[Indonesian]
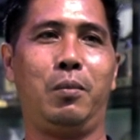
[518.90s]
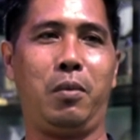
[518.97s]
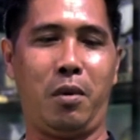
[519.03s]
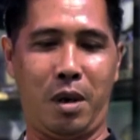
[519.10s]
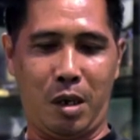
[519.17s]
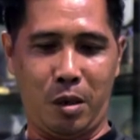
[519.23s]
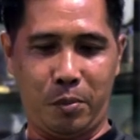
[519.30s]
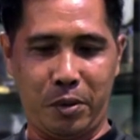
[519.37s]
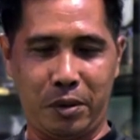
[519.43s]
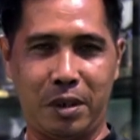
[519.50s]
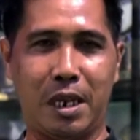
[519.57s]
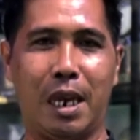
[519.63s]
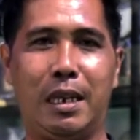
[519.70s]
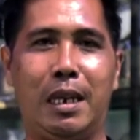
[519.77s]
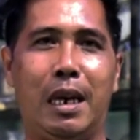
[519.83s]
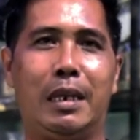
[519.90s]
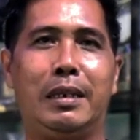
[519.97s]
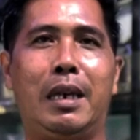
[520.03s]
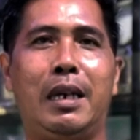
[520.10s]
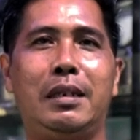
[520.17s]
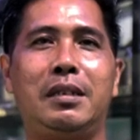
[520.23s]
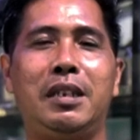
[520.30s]
walaupun
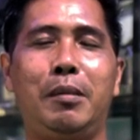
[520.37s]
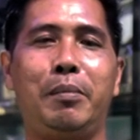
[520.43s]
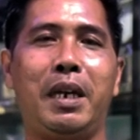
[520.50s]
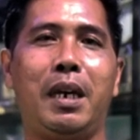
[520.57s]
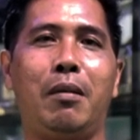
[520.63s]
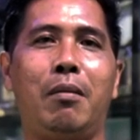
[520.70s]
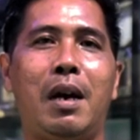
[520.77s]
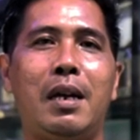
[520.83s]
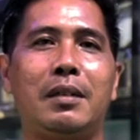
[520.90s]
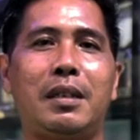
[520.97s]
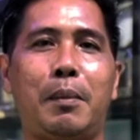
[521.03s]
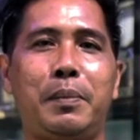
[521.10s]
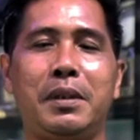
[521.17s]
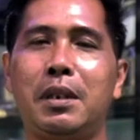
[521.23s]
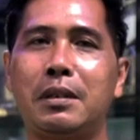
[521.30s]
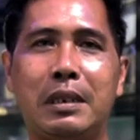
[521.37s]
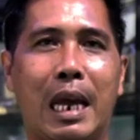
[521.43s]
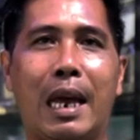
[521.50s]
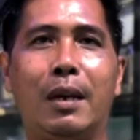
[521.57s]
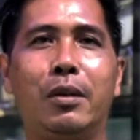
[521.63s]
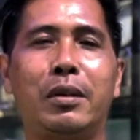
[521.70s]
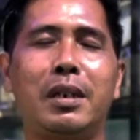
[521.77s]
gayanya istimewa tapi
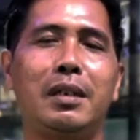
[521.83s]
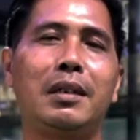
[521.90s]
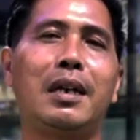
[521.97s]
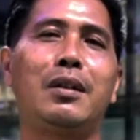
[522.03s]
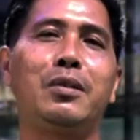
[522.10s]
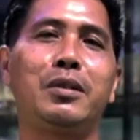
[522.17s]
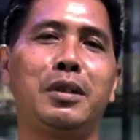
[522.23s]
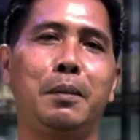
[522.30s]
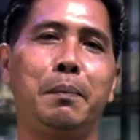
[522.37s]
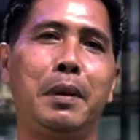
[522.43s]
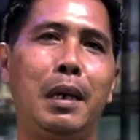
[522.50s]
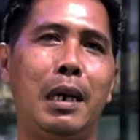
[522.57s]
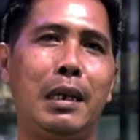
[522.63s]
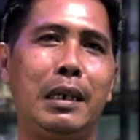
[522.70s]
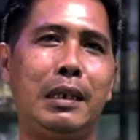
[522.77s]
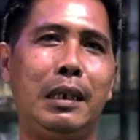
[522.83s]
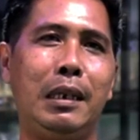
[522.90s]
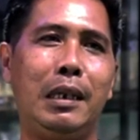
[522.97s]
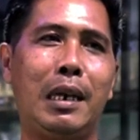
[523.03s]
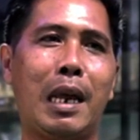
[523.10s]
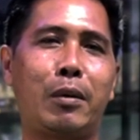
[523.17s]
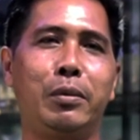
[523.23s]
sejalur kan kalau dibilang
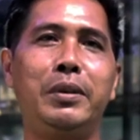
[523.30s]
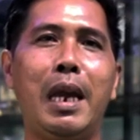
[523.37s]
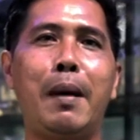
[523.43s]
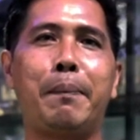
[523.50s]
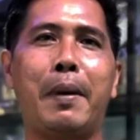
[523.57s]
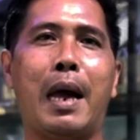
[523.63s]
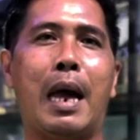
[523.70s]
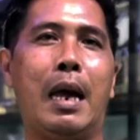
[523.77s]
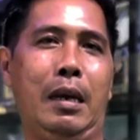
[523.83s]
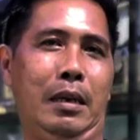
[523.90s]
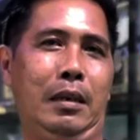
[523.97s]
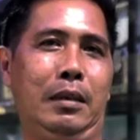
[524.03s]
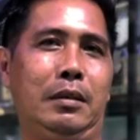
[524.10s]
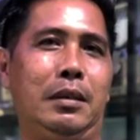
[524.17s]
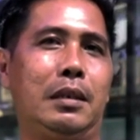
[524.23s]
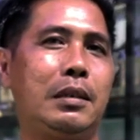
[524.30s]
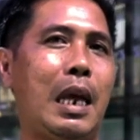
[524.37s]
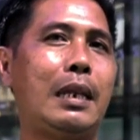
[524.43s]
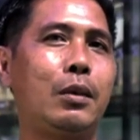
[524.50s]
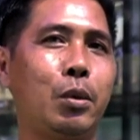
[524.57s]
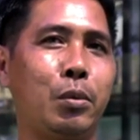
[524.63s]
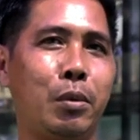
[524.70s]
eh, lagunya apa ya
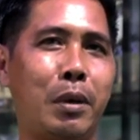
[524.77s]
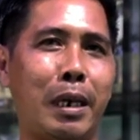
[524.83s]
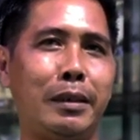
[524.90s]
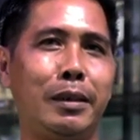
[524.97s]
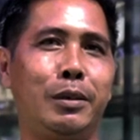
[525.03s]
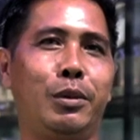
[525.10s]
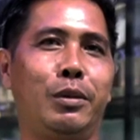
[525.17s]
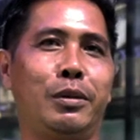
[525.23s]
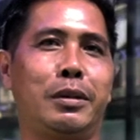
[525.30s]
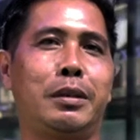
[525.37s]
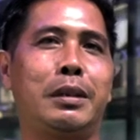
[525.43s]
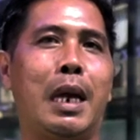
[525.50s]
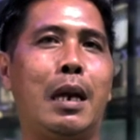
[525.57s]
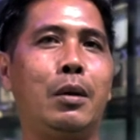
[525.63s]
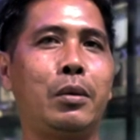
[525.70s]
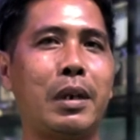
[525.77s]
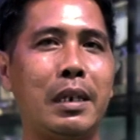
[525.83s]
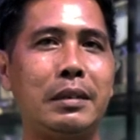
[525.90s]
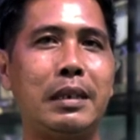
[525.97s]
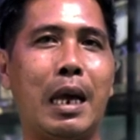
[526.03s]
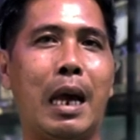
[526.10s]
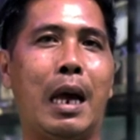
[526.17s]
satu kan gitu loh sejalur
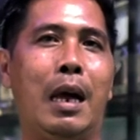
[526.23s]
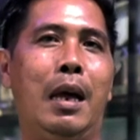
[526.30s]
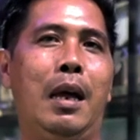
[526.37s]
aja